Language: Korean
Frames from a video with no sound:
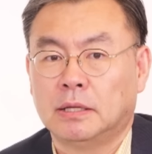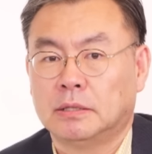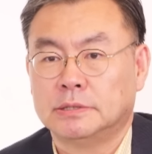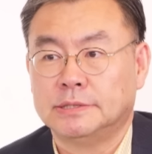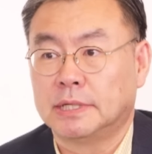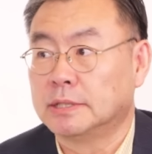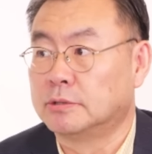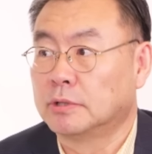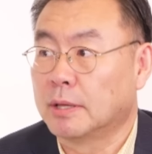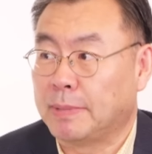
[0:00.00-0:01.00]
시장이
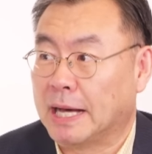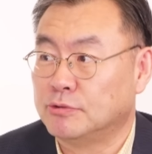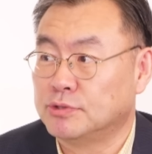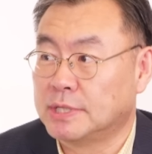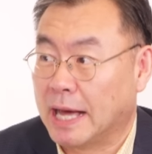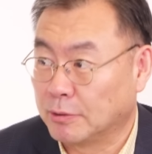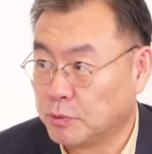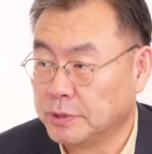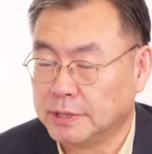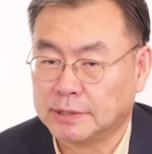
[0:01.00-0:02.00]
그렇게 봐주질 않고
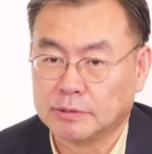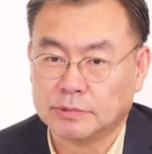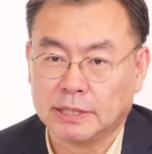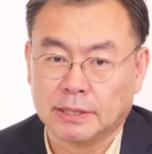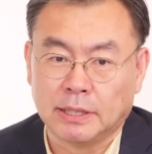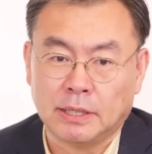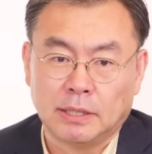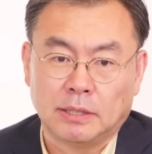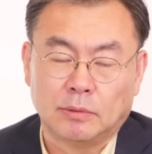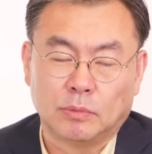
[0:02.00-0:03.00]
음. 있기 때문에
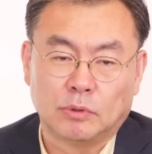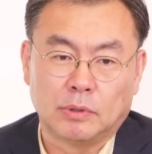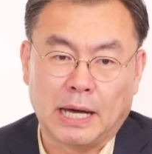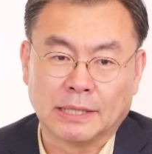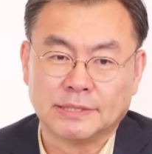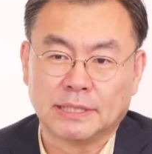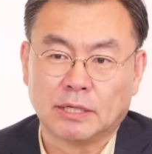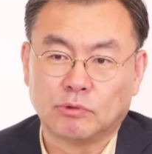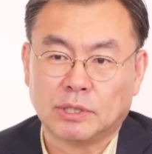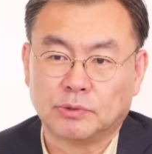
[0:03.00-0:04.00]
뭐
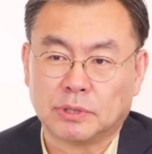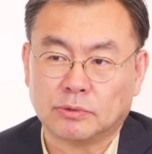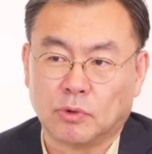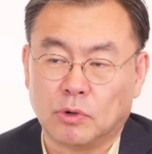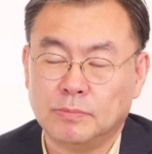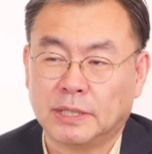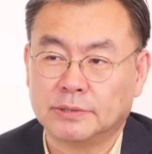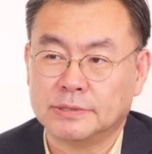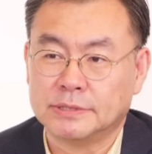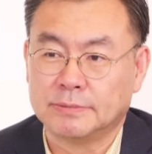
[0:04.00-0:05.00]
악재라고 하더라도
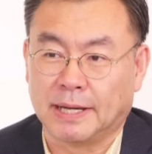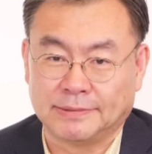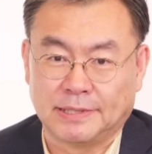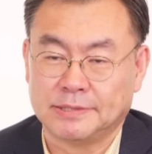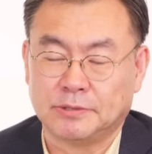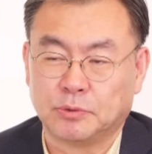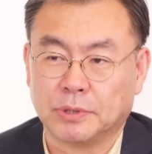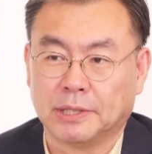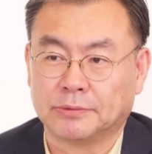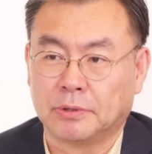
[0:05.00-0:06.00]
얼마든지 마사지를
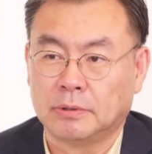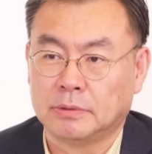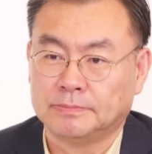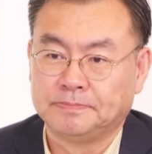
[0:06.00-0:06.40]
통해서